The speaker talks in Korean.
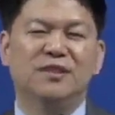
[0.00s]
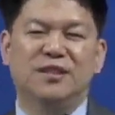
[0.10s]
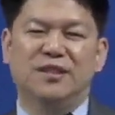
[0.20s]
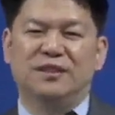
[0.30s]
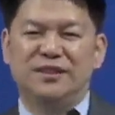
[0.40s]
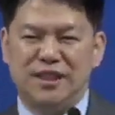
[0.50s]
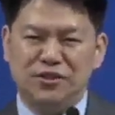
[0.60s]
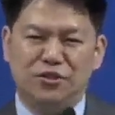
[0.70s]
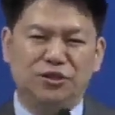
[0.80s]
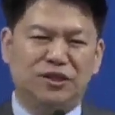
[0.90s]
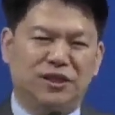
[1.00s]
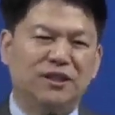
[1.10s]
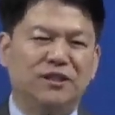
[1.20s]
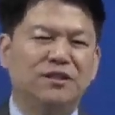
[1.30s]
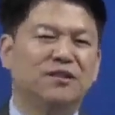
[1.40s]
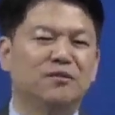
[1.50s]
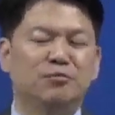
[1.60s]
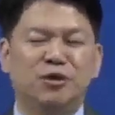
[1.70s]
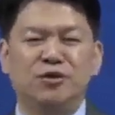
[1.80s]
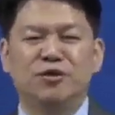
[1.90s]
아, 창 던지기
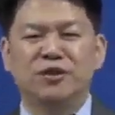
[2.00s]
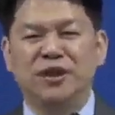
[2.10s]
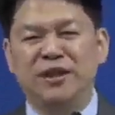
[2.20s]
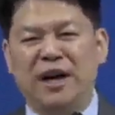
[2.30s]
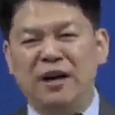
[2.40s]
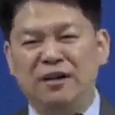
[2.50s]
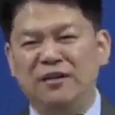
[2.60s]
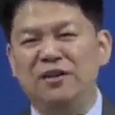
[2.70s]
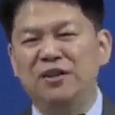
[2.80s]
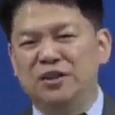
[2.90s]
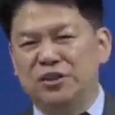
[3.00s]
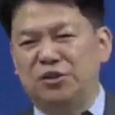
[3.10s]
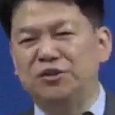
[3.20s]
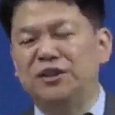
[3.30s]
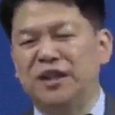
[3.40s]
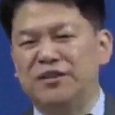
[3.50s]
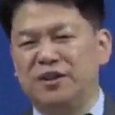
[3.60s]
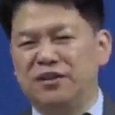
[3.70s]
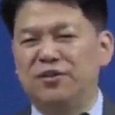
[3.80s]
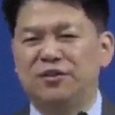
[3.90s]
뭐 이런 것들이 다 전쟁에서
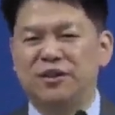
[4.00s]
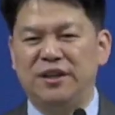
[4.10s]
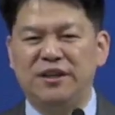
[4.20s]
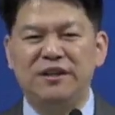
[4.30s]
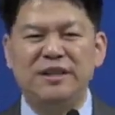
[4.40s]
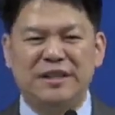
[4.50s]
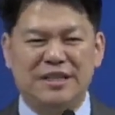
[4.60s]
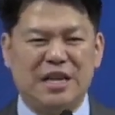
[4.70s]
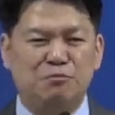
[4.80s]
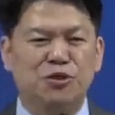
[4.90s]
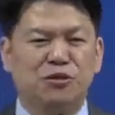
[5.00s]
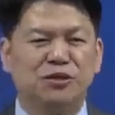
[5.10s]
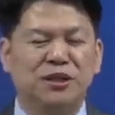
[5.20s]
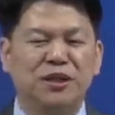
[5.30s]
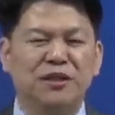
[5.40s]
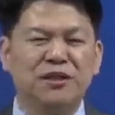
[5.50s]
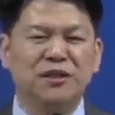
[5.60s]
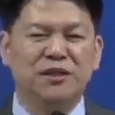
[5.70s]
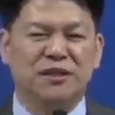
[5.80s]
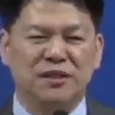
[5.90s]
하던 것들이 남성들이
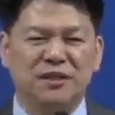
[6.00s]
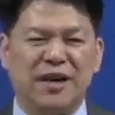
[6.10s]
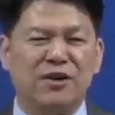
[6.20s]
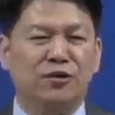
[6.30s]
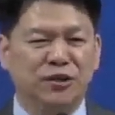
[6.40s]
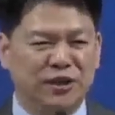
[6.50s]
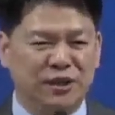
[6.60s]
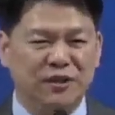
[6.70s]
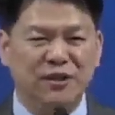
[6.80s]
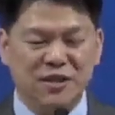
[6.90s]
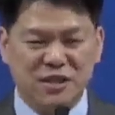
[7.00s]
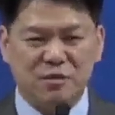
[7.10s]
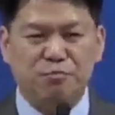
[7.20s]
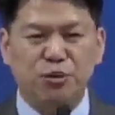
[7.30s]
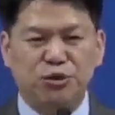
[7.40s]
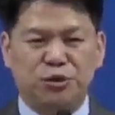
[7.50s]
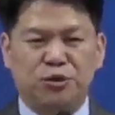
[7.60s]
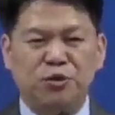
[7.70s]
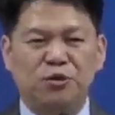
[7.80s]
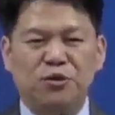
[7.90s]
그 에너지를
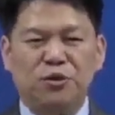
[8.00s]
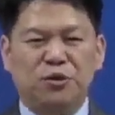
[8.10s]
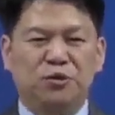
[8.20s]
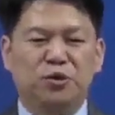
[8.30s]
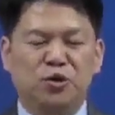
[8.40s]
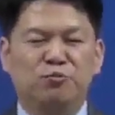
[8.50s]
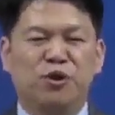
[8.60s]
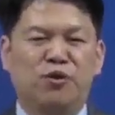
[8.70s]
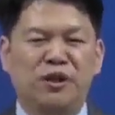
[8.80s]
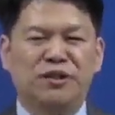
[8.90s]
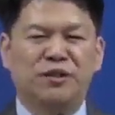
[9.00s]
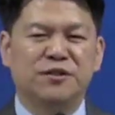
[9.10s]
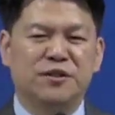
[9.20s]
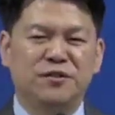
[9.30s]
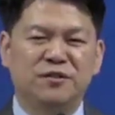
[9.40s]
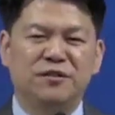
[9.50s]
스포츠로 조금 변화시켜서